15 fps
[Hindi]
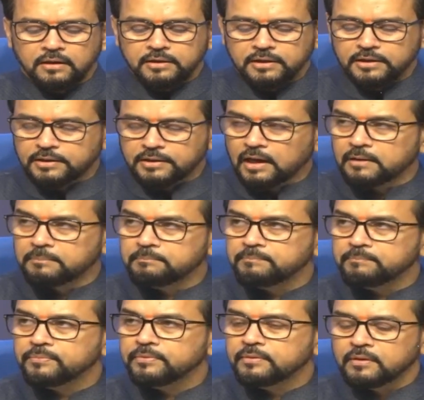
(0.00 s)
ये नाम
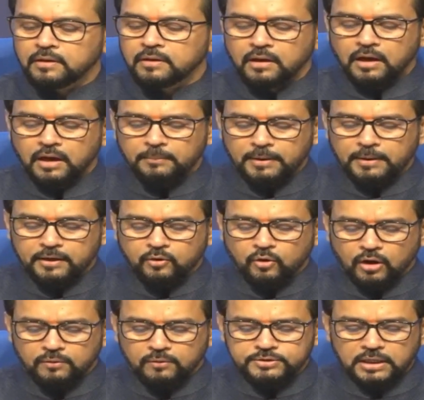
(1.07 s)
हमारे
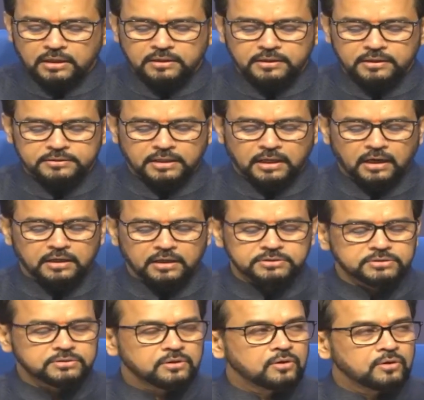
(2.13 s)
गौरवशाली
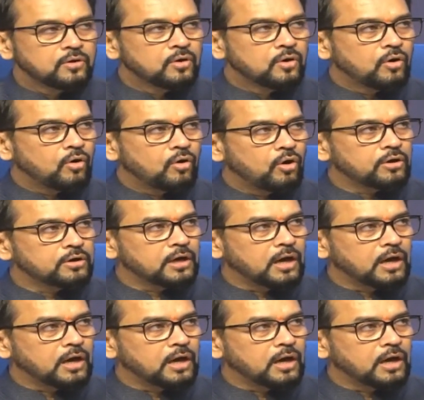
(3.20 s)
इतिहास और